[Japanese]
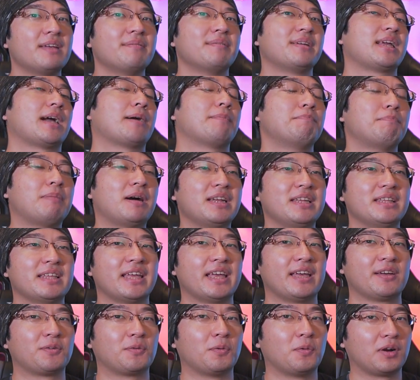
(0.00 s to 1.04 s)
やっぱり
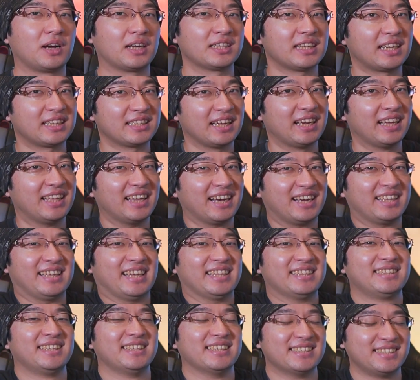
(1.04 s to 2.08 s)
ね、こう、
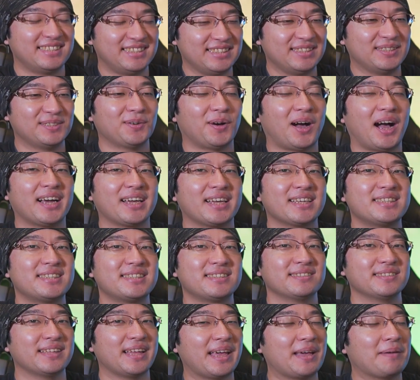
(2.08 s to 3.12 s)
ガタガタガタってね、振動激激
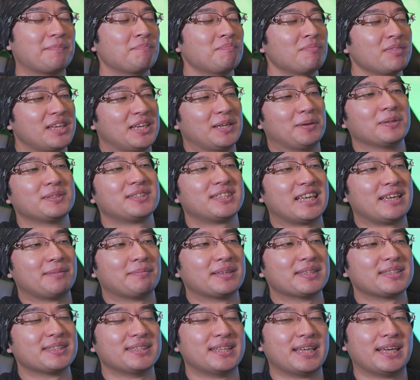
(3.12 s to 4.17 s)
しくね、拾っちゃい
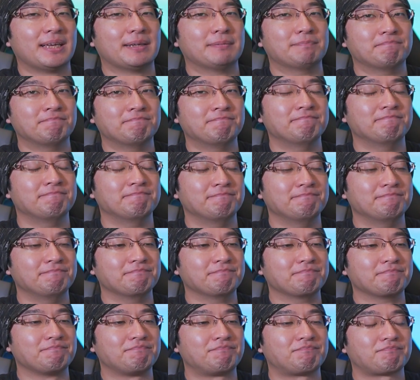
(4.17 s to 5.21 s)
ますね。う
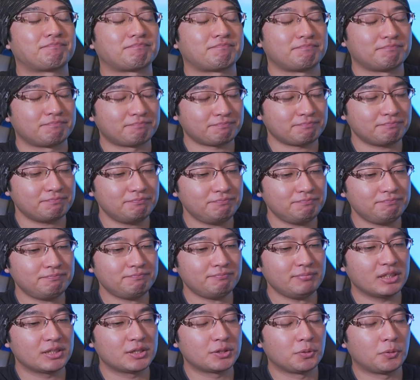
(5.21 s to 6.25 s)
ん。
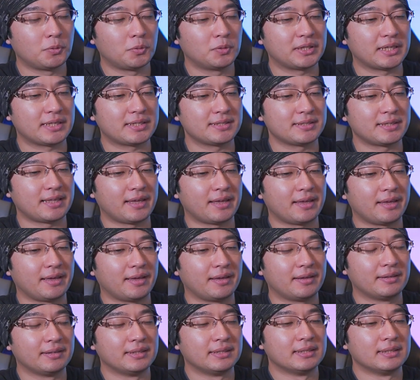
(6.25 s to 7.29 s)
そうです
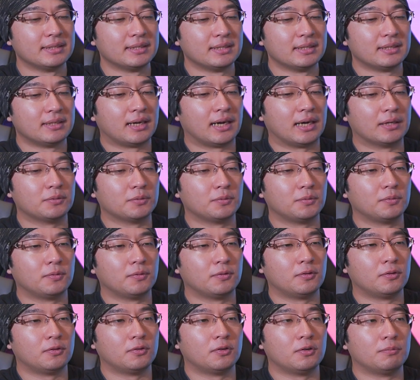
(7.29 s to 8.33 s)
ね。あ
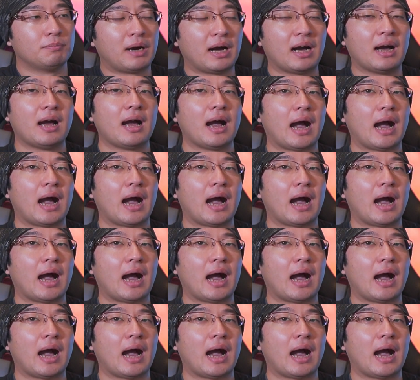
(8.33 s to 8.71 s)
のー、ま